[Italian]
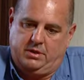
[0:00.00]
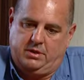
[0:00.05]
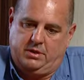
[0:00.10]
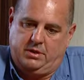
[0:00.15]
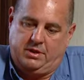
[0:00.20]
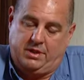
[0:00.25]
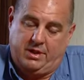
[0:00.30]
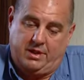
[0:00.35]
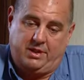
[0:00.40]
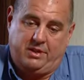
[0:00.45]
eh,
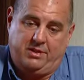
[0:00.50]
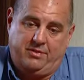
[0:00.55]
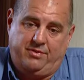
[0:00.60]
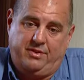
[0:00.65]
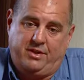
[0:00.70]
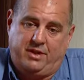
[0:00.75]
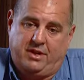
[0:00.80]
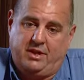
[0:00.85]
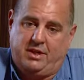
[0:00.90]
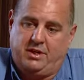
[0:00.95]

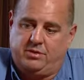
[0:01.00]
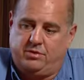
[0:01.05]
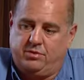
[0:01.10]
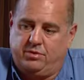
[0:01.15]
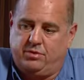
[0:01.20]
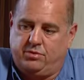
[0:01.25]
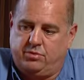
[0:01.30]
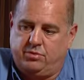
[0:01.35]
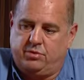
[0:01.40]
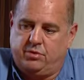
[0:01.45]
gratificato
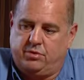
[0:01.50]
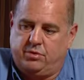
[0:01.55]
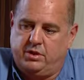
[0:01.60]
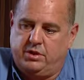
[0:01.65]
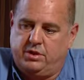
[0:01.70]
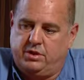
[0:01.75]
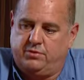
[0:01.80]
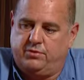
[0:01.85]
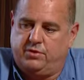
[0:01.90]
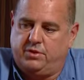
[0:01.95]
di tutti
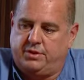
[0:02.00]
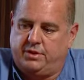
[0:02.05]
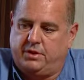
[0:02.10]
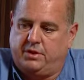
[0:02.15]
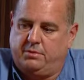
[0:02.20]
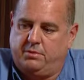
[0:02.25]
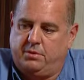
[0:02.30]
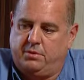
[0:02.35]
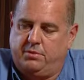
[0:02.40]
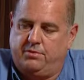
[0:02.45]
quegli sforzi che
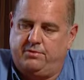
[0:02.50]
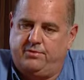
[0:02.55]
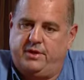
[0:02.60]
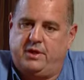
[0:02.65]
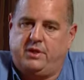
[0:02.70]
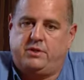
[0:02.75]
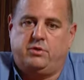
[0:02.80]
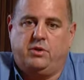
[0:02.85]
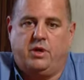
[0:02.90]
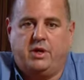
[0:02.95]
abbiamo
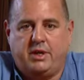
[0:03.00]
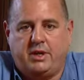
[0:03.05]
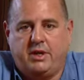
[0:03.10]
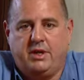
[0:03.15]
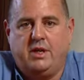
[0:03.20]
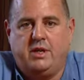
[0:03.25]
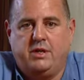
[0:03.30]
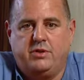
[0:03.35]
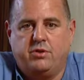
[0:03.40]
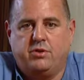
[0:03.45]
fatto anche
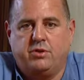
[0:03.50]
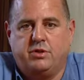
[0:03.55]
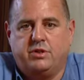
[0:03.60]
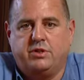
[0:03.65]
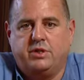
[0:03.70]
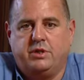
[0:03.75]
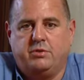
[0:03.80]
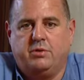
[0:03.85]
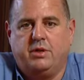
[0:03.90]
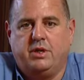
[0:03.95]
nei giorni
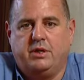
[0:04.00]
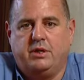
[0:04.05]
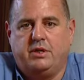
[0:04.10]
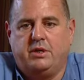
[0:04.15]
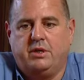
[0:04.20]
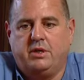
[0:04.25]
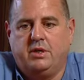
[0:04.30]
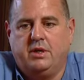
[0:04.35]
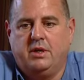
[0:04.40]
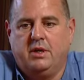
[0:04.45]

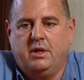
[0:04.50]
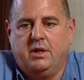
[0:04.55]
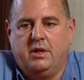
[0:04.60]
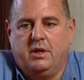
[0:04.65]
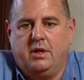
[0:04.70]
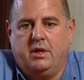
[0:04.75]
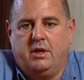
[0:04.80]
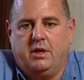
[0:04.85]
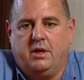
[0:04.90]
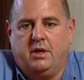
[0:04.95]
seguenti
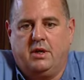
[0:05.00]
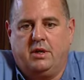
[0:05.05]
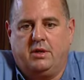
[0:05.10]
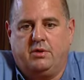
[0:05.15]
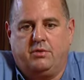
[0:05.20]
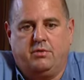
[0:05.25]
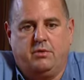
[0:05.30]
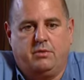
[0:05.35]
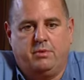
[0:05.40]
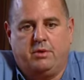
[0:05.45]
eh,
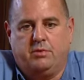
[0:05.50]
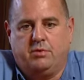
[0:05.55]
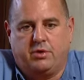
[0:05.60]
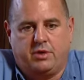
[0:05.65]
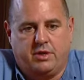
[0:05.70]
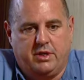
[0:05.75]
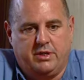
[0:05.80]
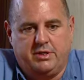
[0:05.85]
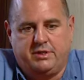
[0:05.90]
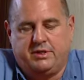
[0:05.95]
dove abbiamo
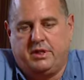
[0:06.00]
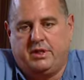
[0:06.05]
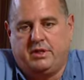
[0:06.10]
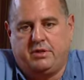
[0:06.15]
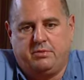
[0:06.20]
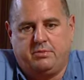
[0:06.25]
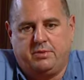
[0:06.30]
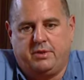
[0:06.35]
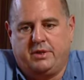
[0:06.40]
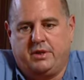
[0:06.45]

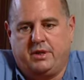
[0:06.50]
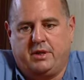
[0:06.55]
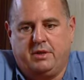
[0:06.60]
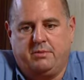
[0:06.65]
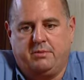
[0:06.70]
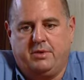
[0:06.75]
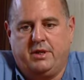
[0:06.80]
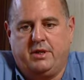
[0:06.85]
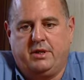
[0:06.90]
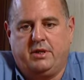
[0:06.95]
organizzato
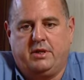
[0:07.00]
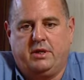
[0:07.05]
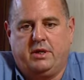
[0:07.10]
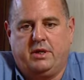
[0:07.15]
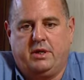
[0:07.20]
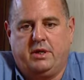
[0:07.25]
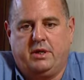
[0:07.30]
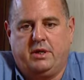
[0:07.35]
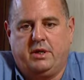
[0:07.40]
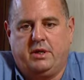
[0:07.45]
praticamente
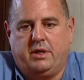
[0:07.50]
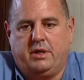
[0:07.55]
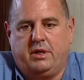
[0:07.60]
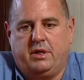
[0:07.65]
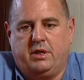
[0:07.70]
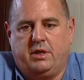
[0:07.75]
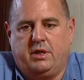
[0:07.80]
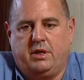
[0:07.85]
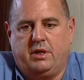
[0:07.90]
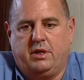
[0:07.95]

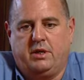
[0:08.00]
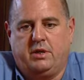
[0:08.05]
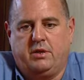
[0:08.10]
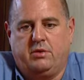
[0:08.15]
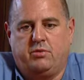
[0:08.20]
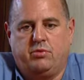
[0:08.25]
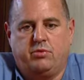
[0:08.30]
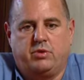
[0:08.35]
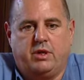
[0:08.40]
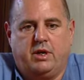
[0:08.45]
eh,
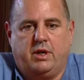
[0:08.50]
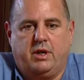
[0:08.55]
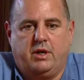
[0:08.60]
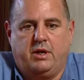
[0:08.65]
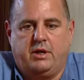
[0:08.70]
eh,